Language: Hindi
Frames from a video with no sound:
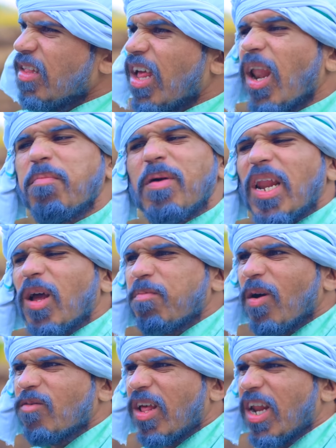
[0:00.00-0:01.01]
चल अब खरक
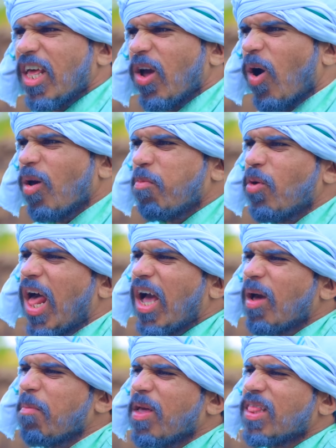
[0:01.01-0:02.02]
में चल रहे हो
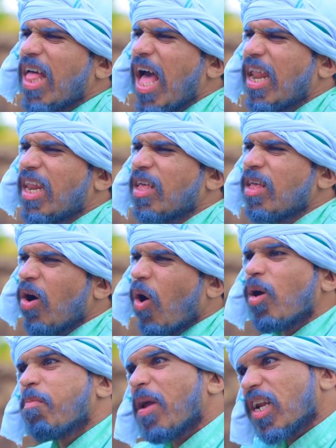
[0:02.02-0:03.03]
बुलाएंगे बेताल
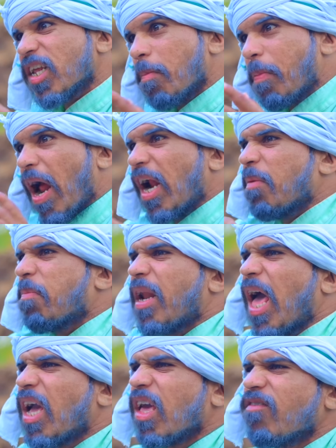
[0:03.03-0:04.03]
वही बैठ कर पहाड़े
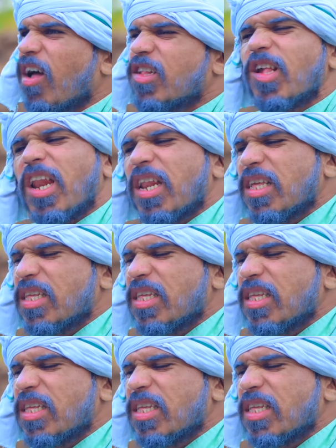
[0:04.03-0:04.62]
पढ़ाएंगे वहाँ चल